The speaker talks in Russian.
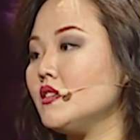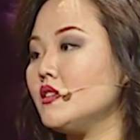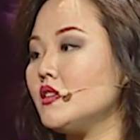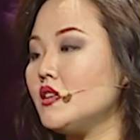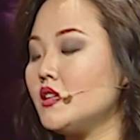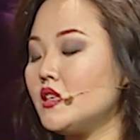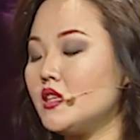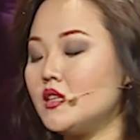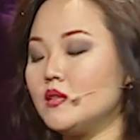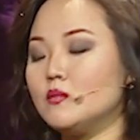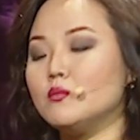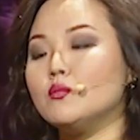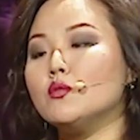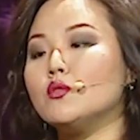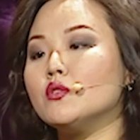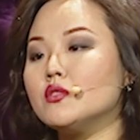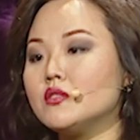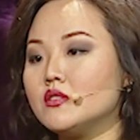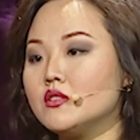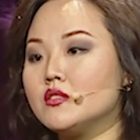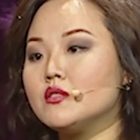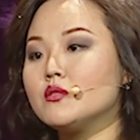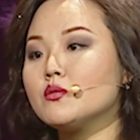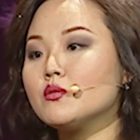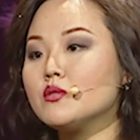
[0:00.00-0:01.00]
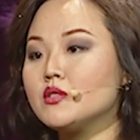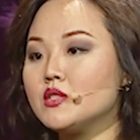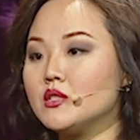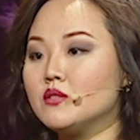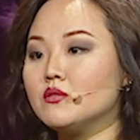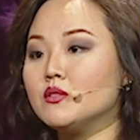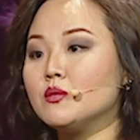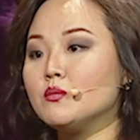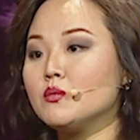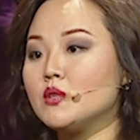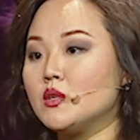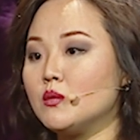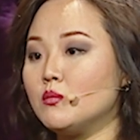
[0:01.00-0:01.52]
каким бы он
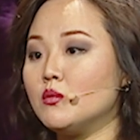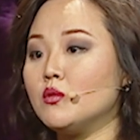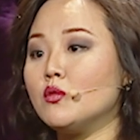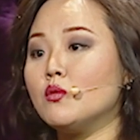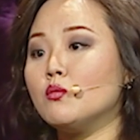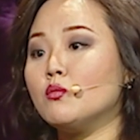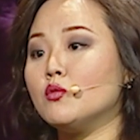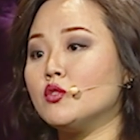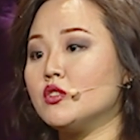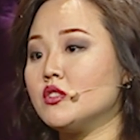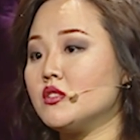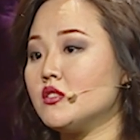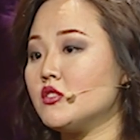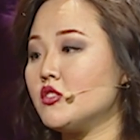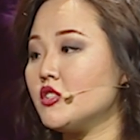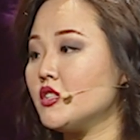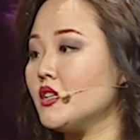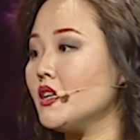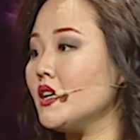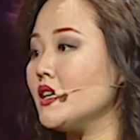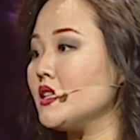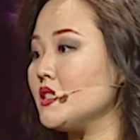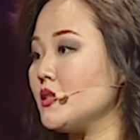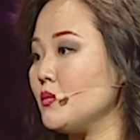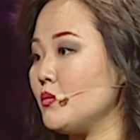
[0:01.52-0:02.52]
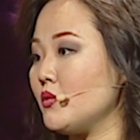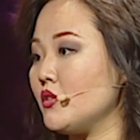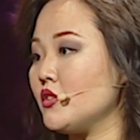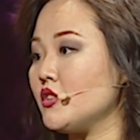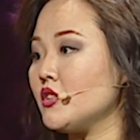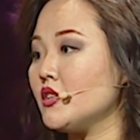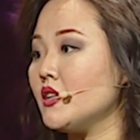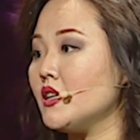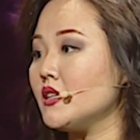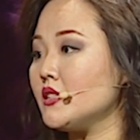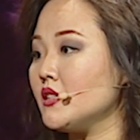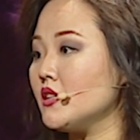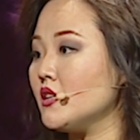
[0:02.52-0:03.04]
деструктивным ни был, он может сжигать и
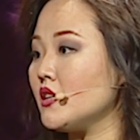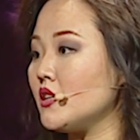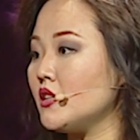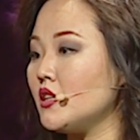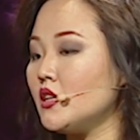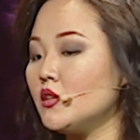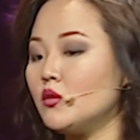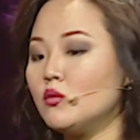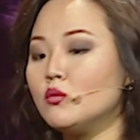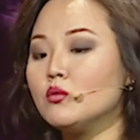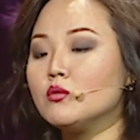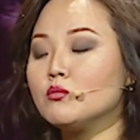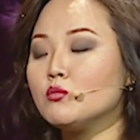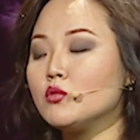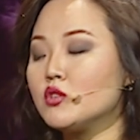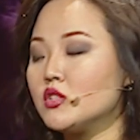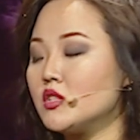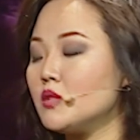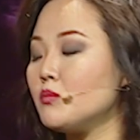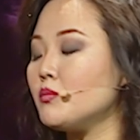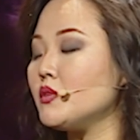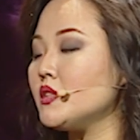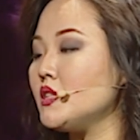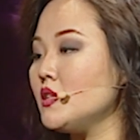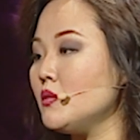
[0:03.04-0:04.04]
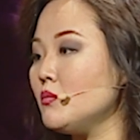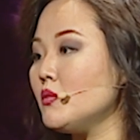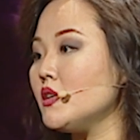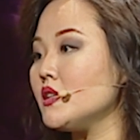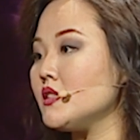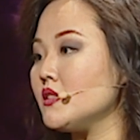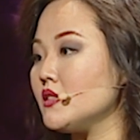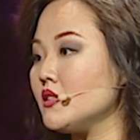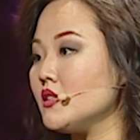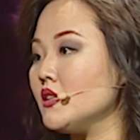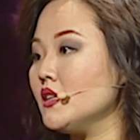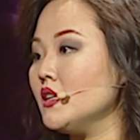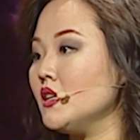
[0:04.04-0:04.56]
прожигать города, но он может и
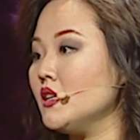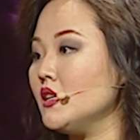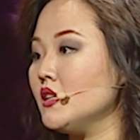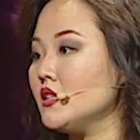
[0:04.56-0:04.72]
поднимать